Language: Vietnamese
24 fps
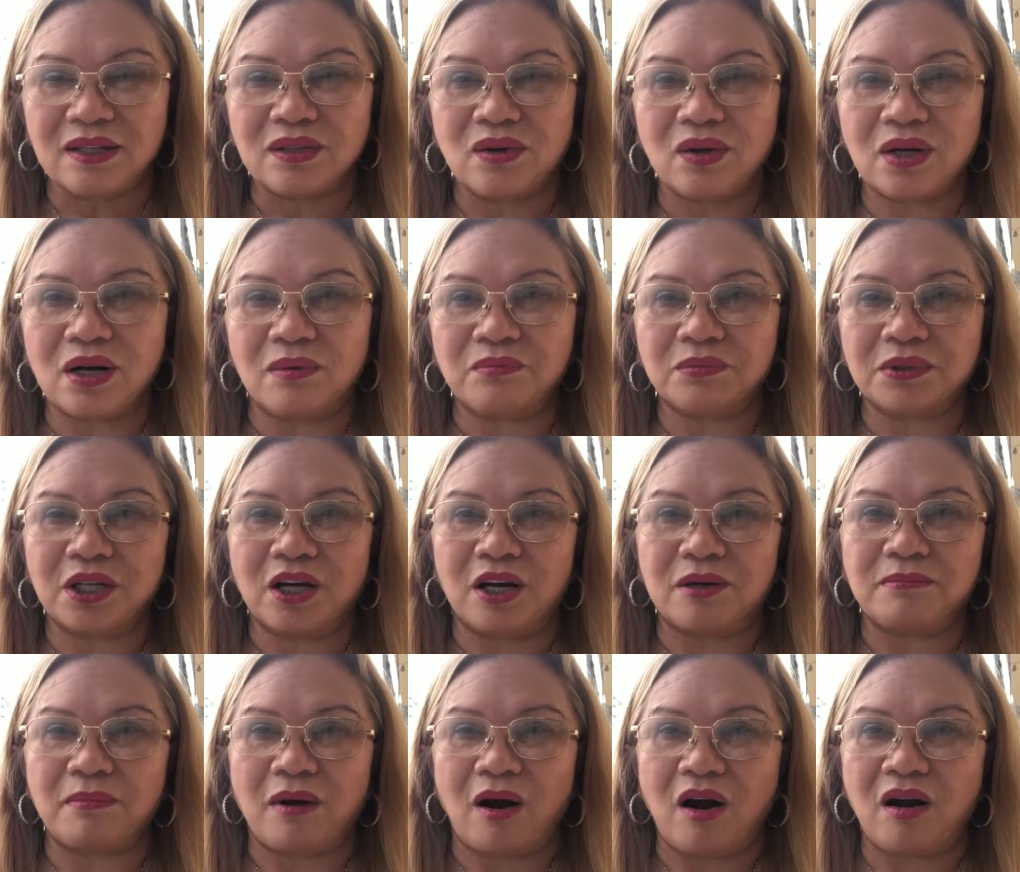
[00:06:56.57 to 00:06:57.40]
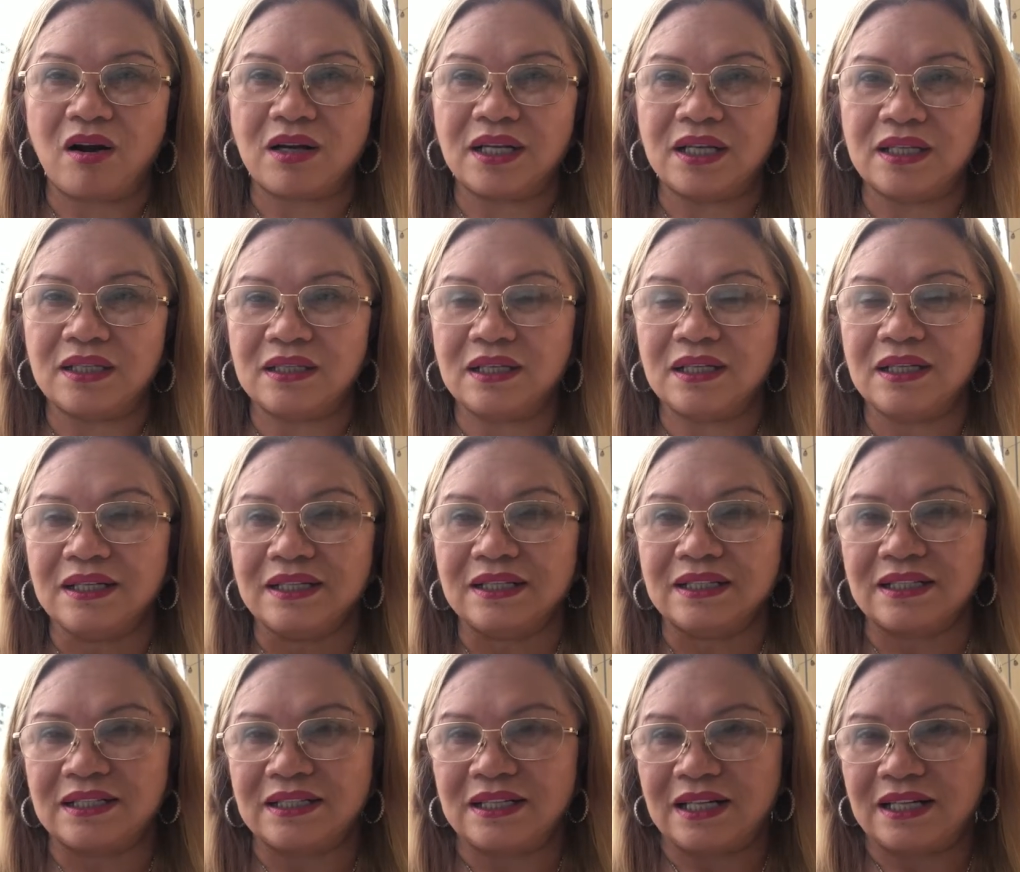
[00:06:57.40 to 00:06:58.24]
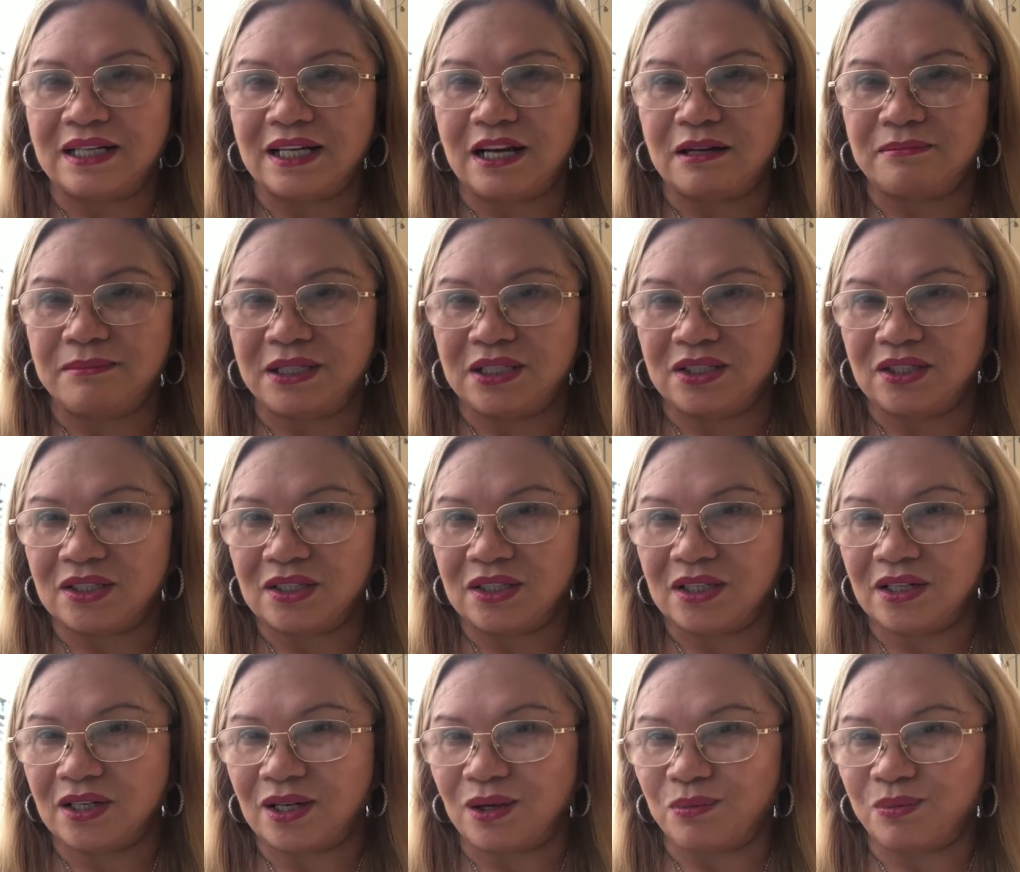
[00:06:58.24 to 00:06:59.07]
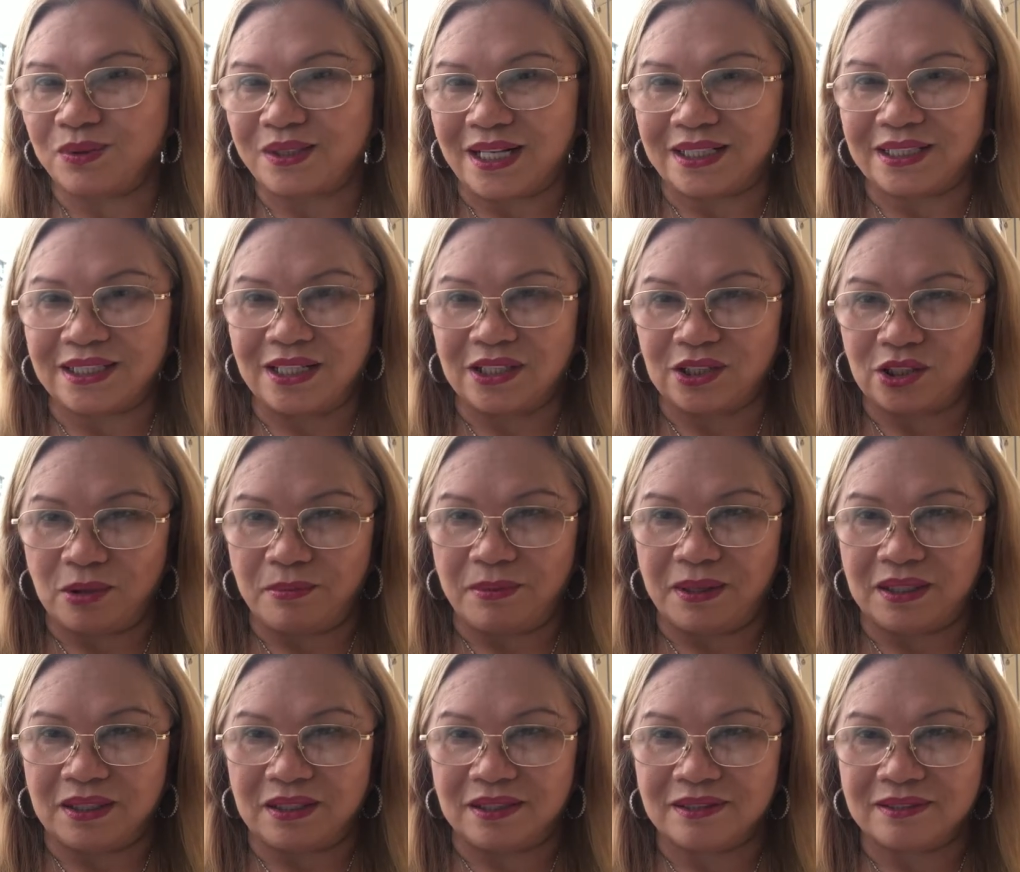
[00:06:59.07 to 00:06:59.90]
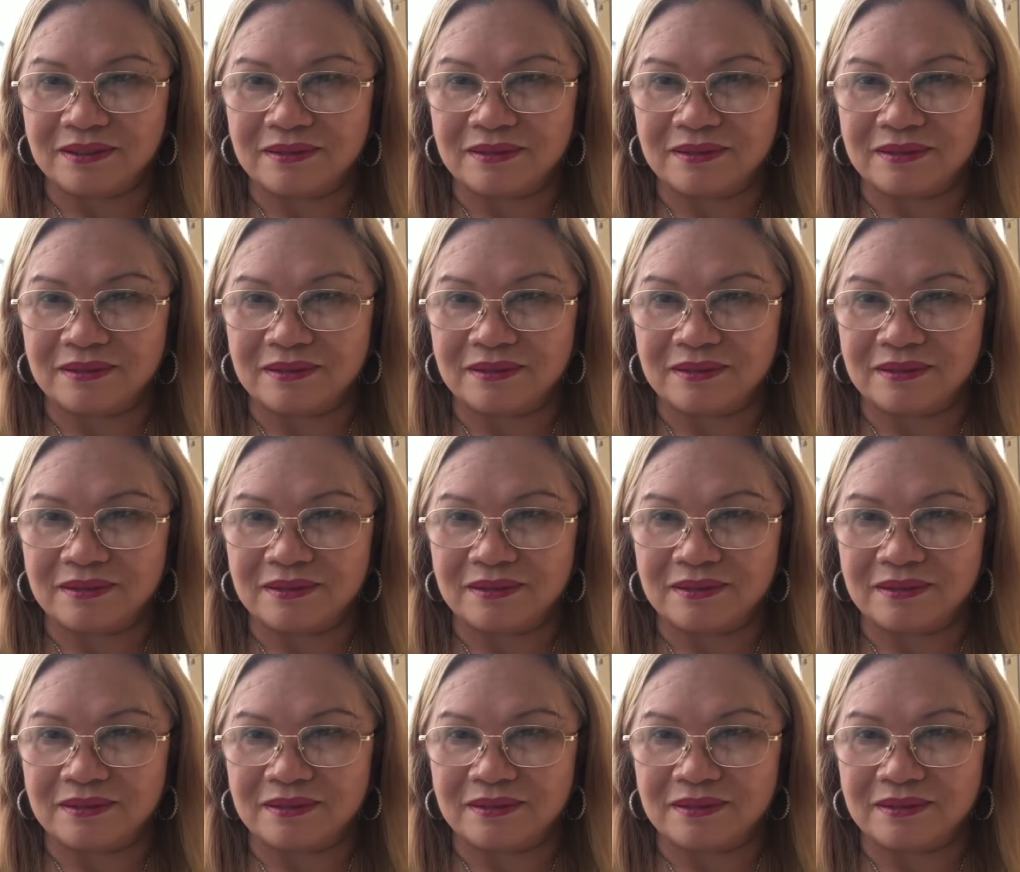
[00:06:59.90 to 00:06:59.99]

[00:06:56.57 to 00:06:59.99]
nếu không sợ bỏ đi thì Airbnb nó không trả tiền cho mình